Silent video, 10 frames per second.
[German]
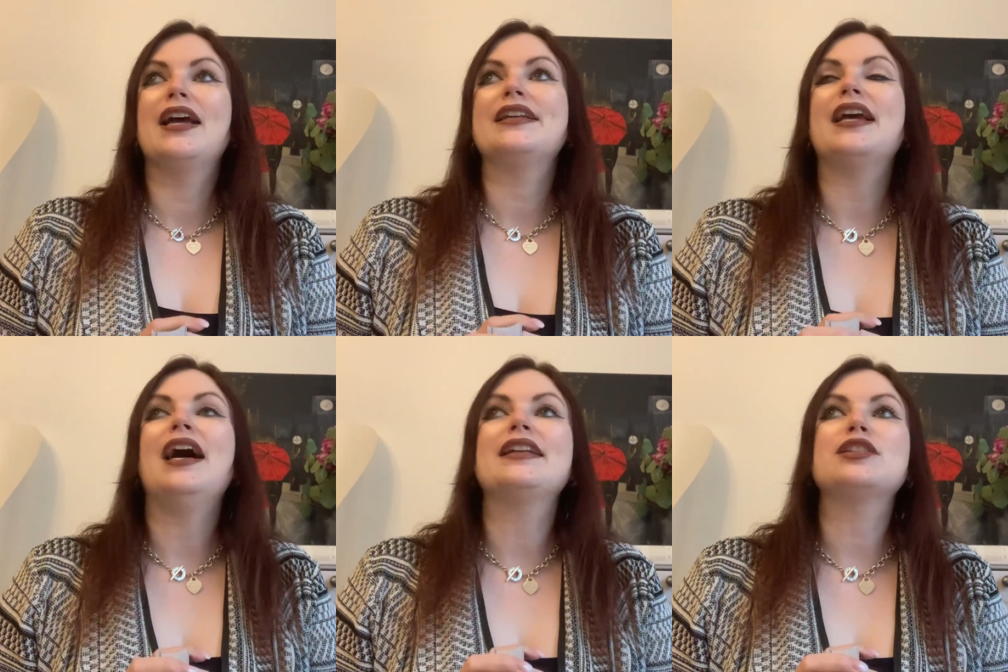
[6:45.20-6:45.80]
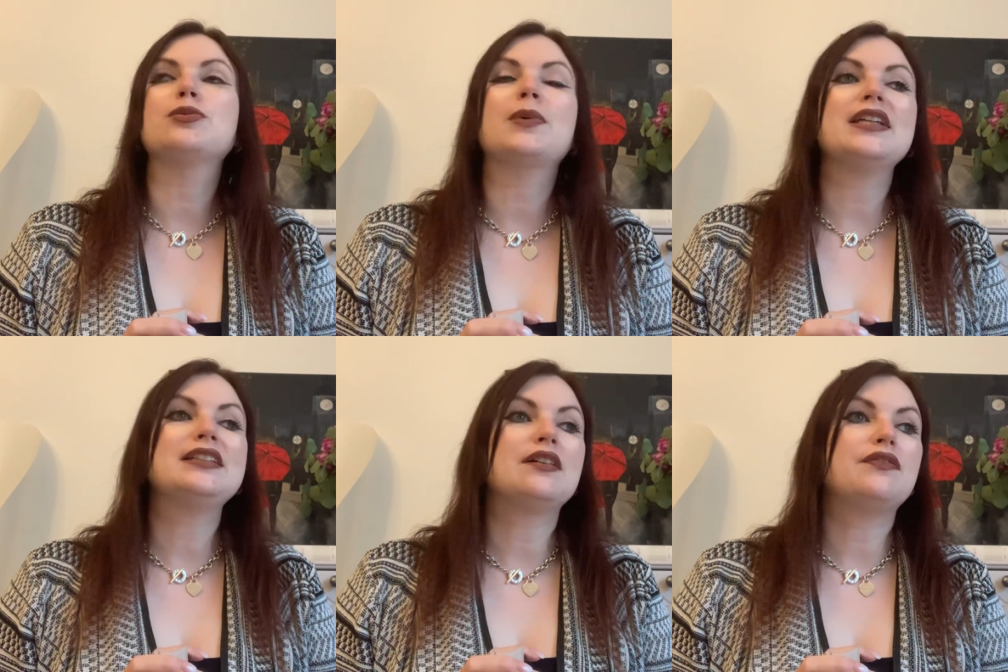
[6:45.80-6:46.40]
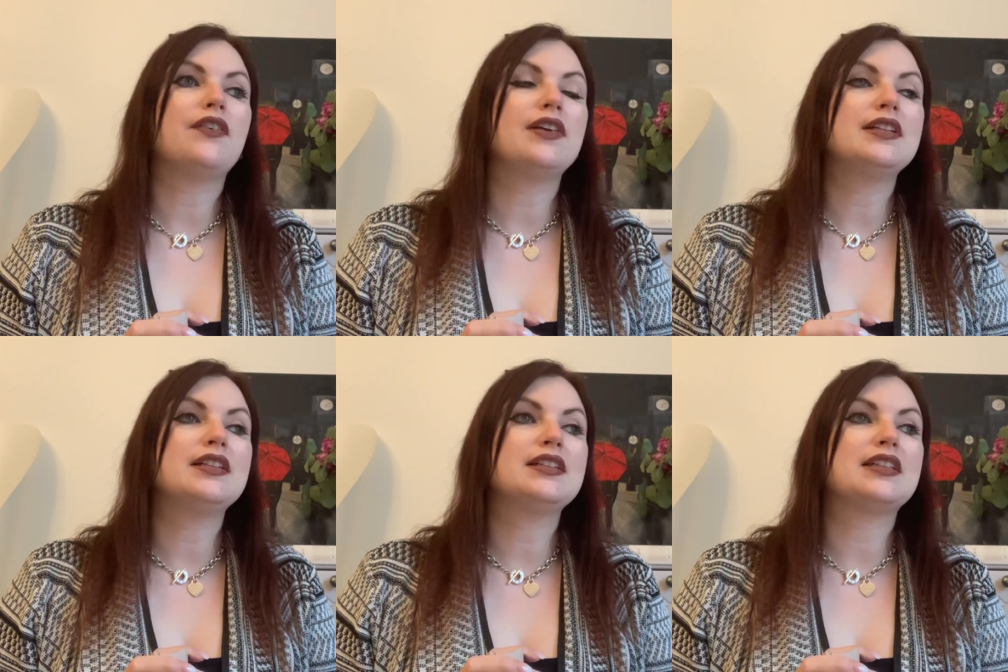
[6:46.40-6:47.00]
Ja, das spricht
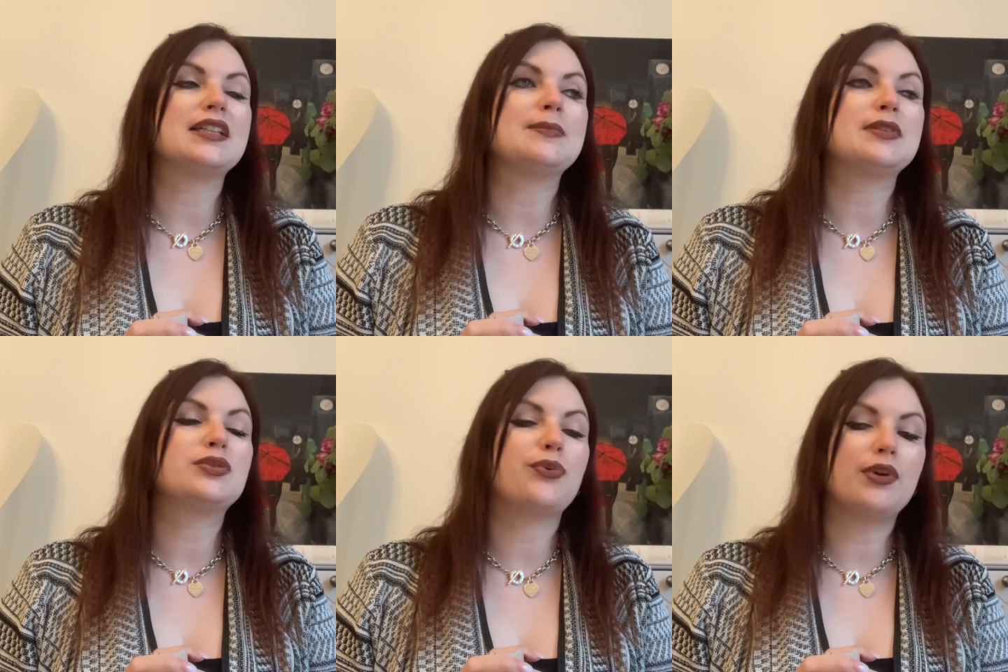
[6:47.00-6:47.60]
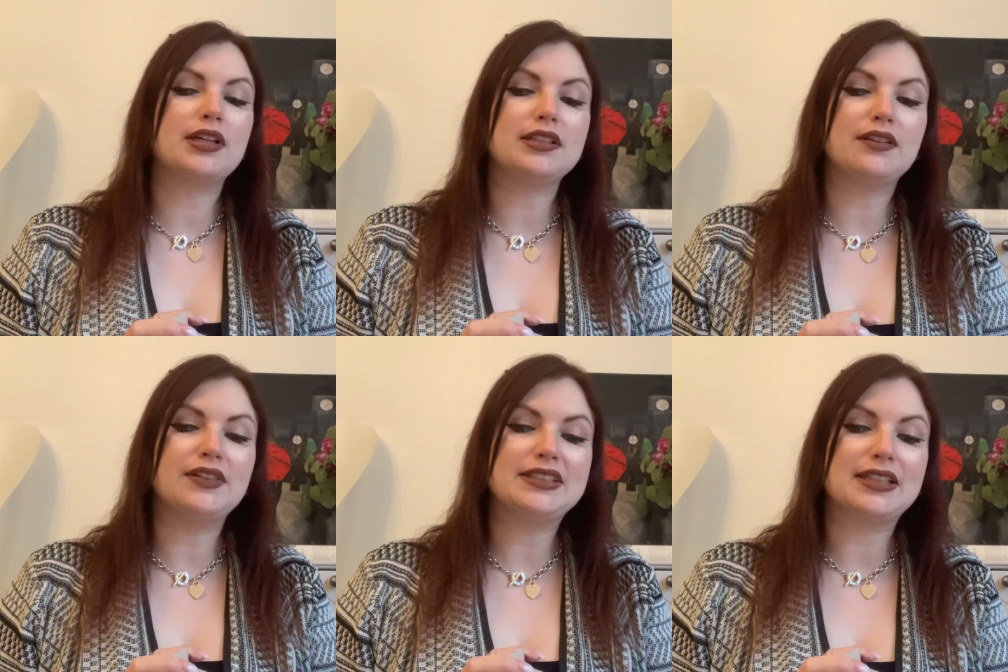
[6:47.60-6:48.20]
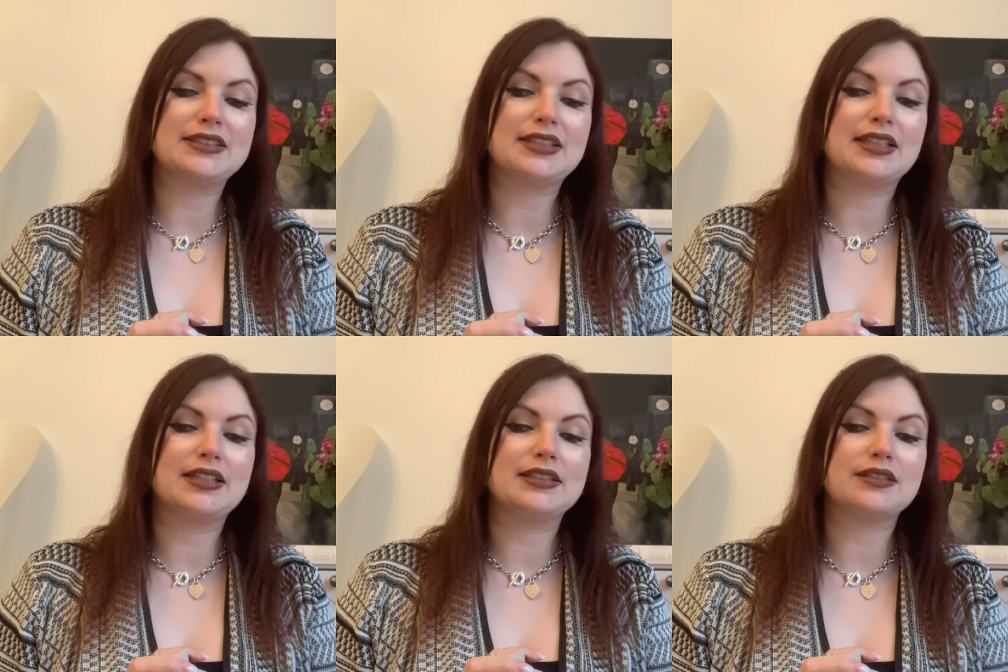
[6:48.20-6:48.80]
davon, dass man zu höheren Gewässern
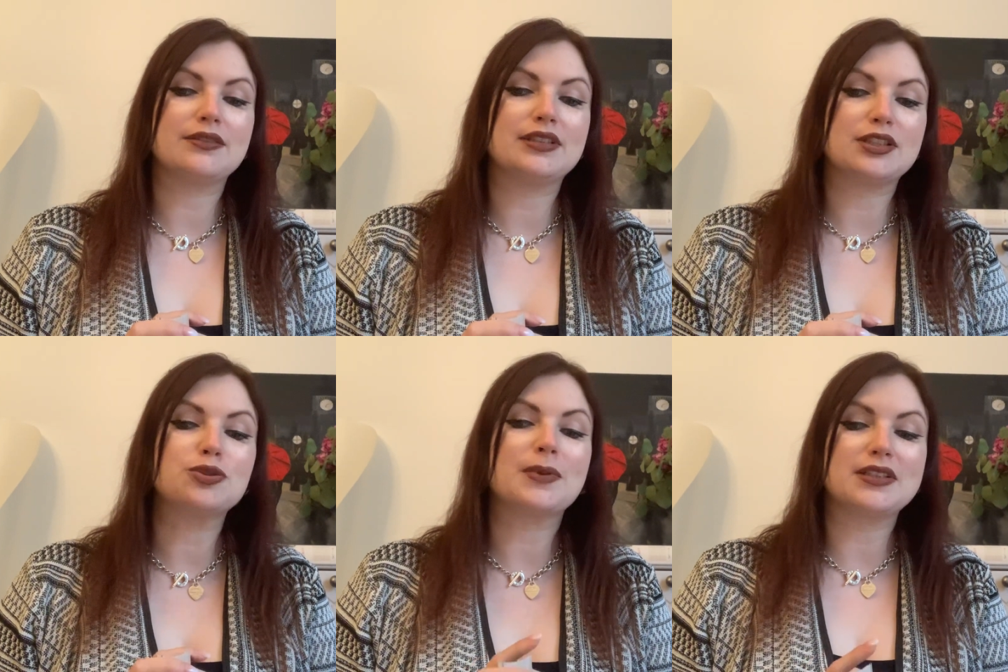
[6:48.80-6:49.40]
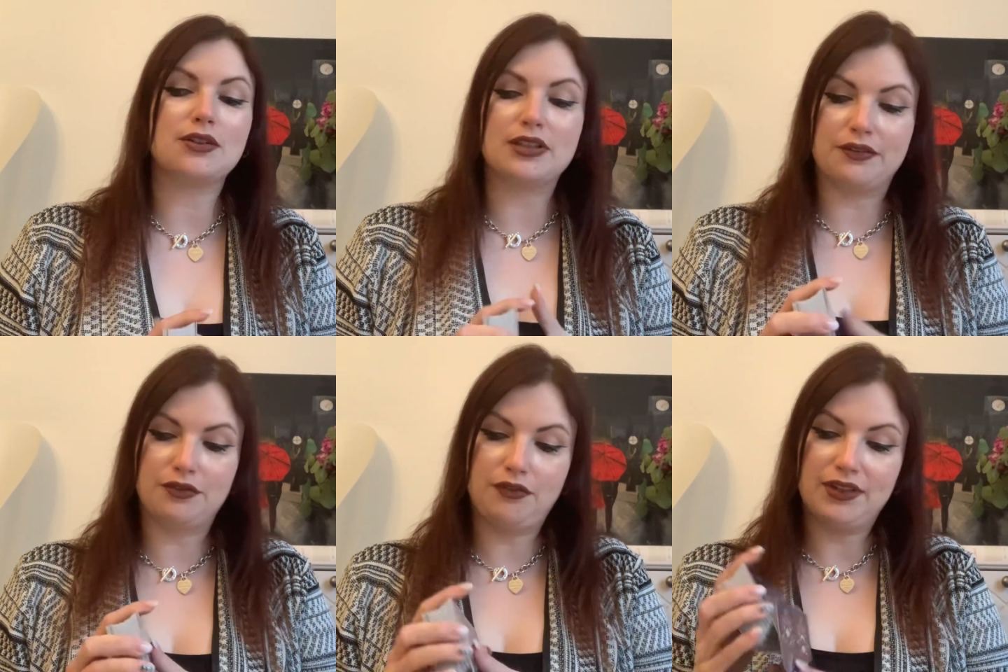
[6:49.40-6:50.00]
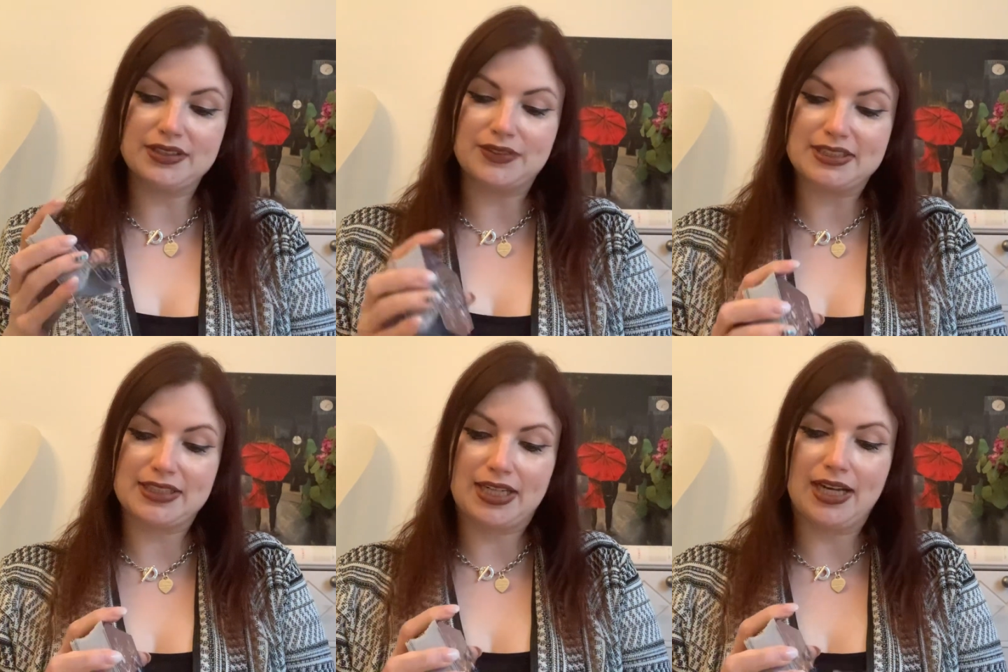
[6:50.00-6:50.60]
segelt. Und das spricht auch dafür für das, was
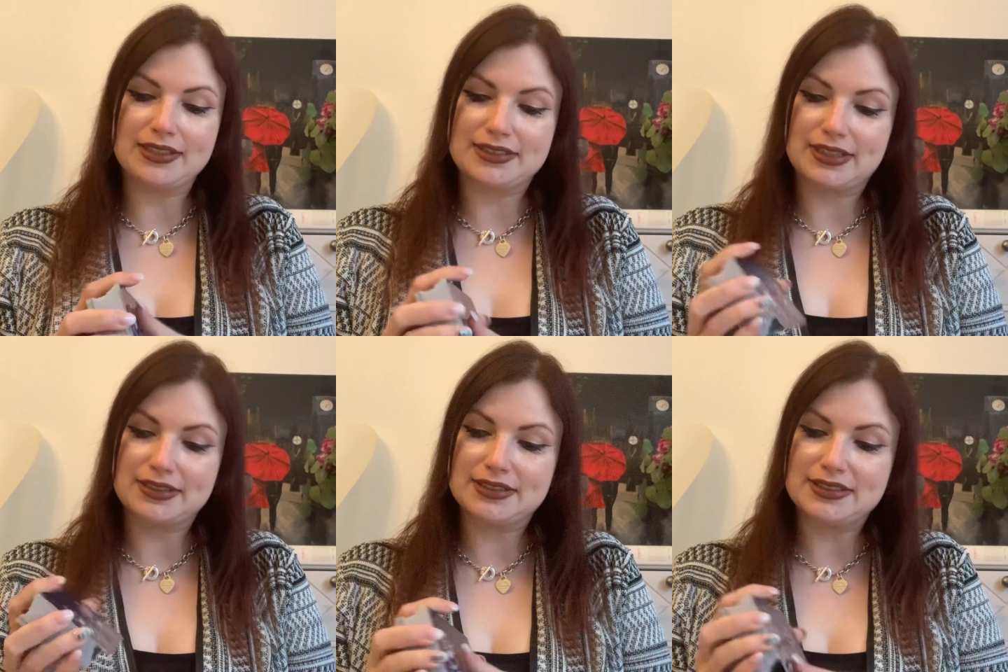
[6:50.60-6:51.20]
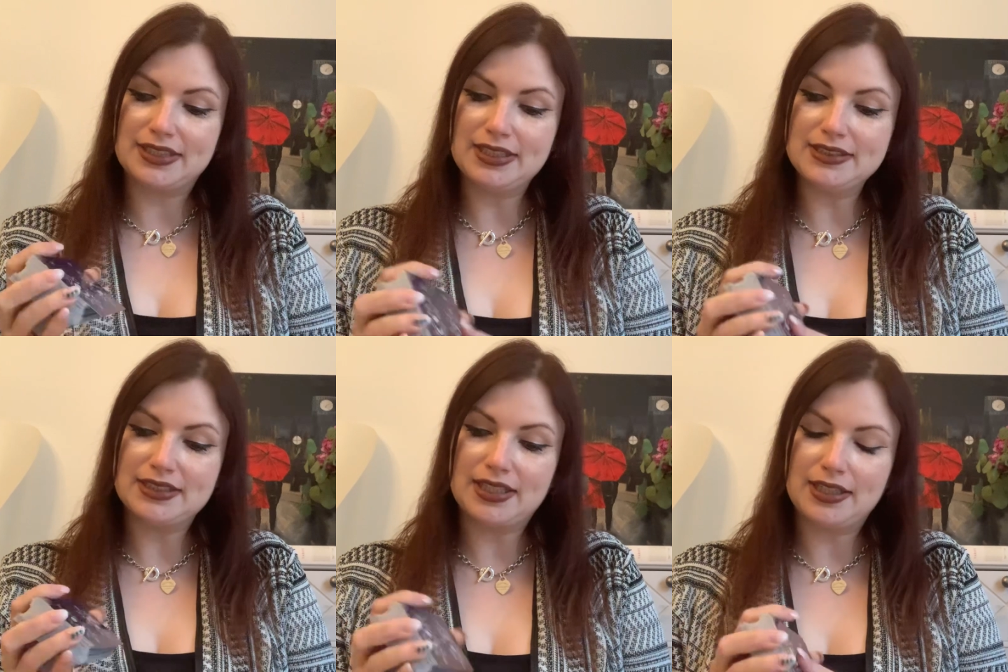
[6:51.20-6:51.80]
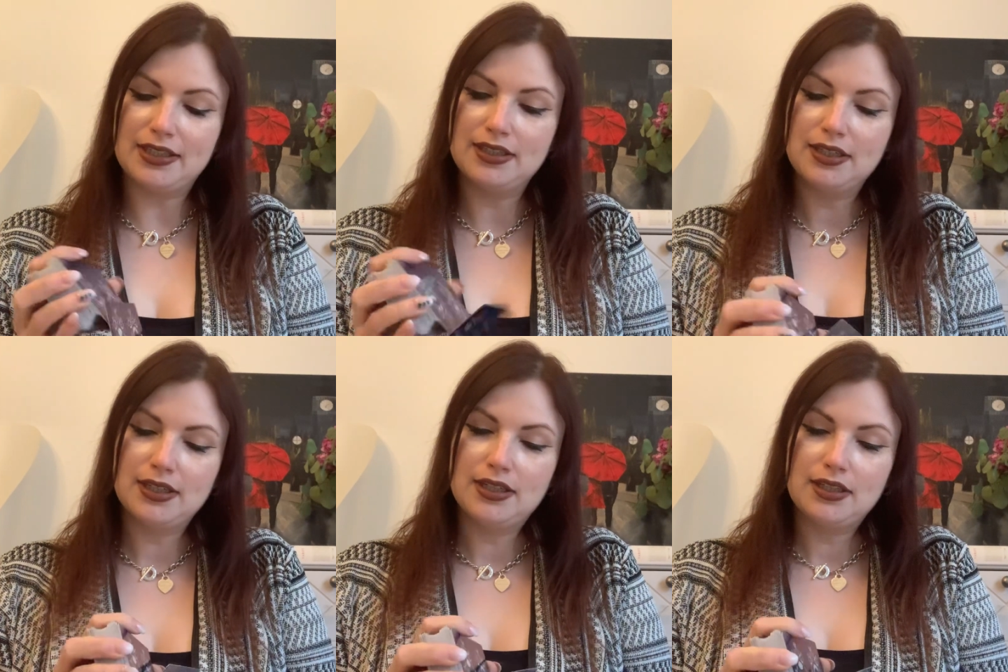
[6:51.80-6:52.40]
ich gerade sagte. Zehn der
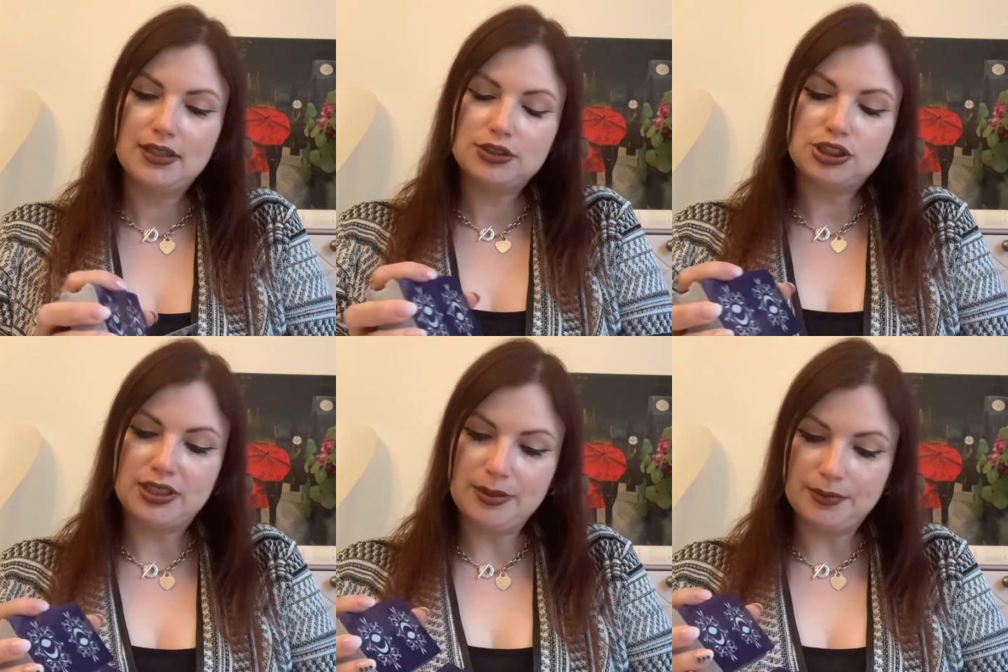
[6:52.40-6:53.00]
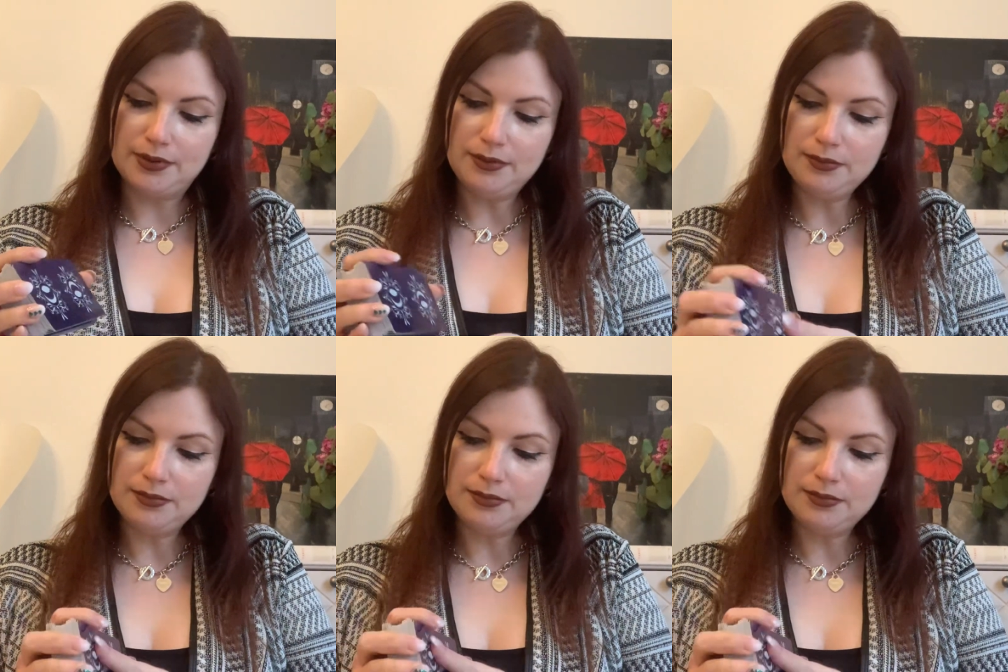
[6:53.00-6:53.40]
Stäbe,